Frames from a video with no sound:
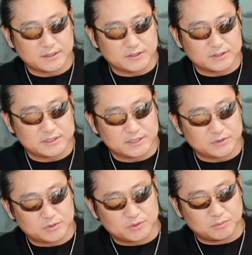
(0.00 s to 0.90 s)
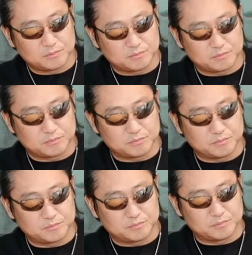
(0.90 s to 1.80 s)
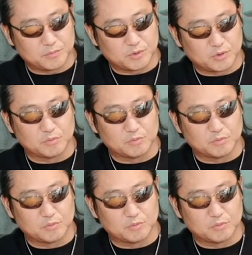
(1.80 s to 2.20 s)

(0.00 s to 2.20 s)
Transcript: 것이 좀 뭐 또